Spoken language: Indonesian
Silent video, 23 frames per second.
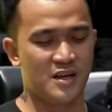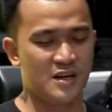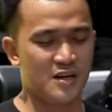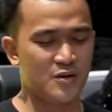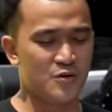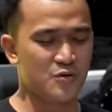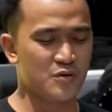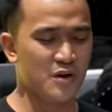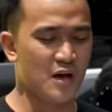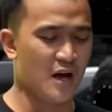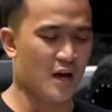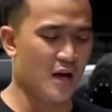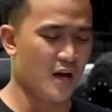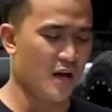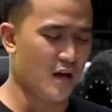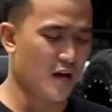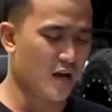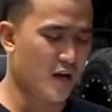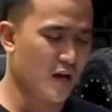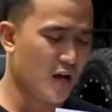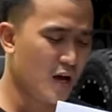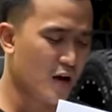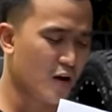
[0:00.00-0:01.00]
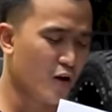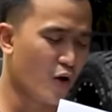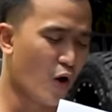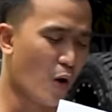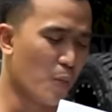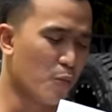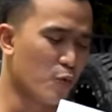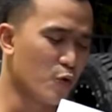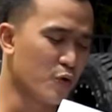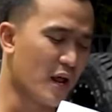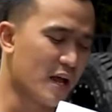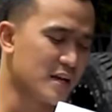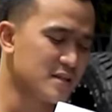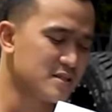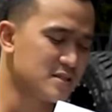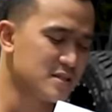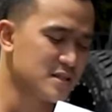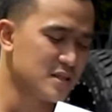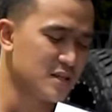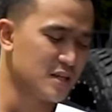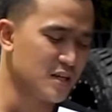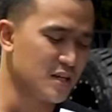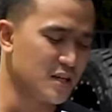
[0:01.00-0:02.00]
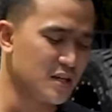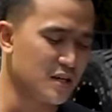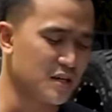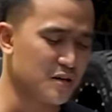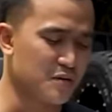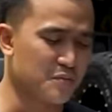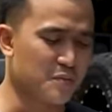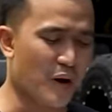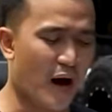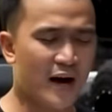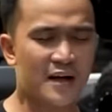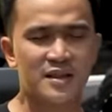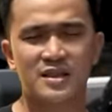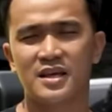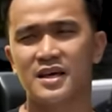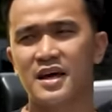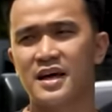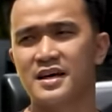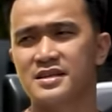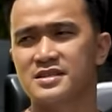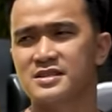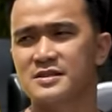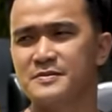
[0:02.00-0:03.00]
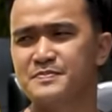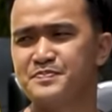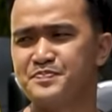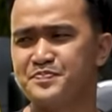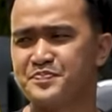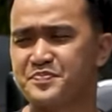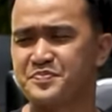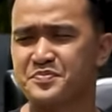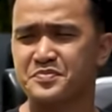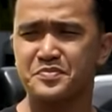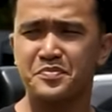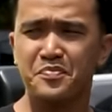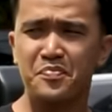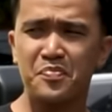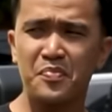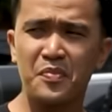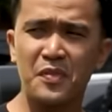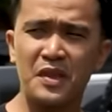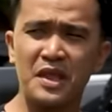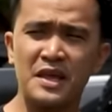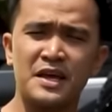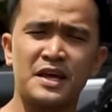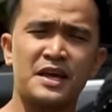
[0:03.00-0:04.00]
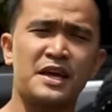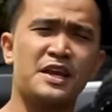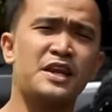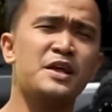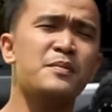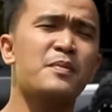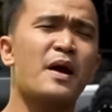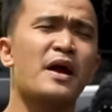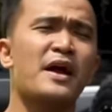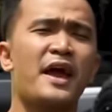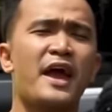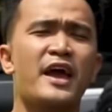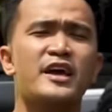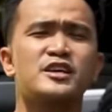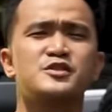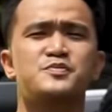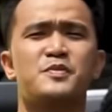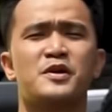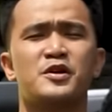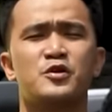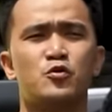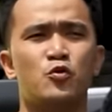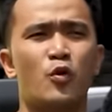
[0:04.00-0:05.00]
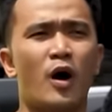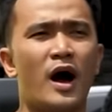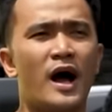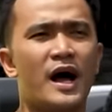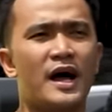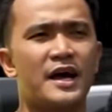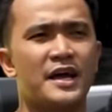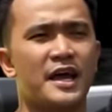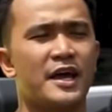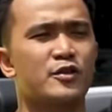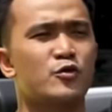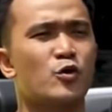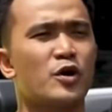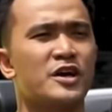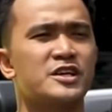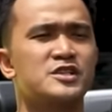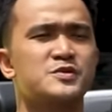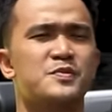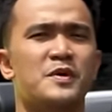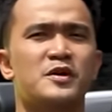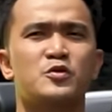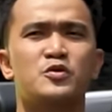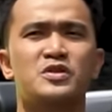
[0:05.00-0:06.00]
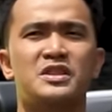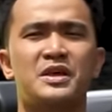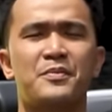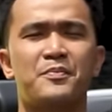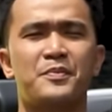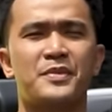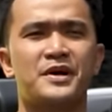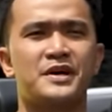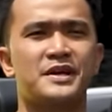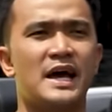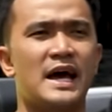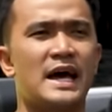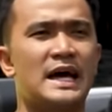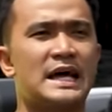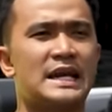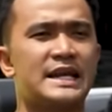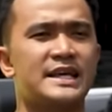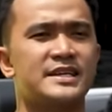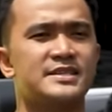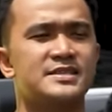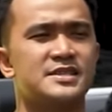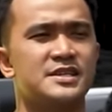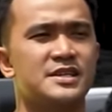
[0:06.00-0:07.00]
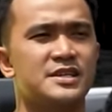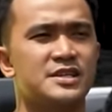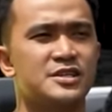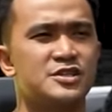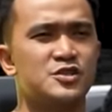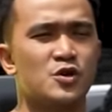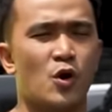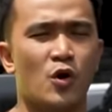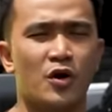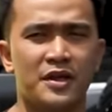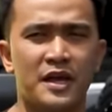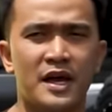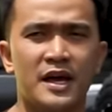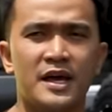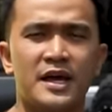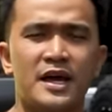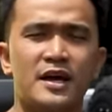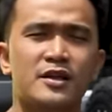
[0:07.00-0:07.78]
jadi udah kombinasi banget nih guys ini pakai SP2 yaitu SP tuh tipe dari si shocknya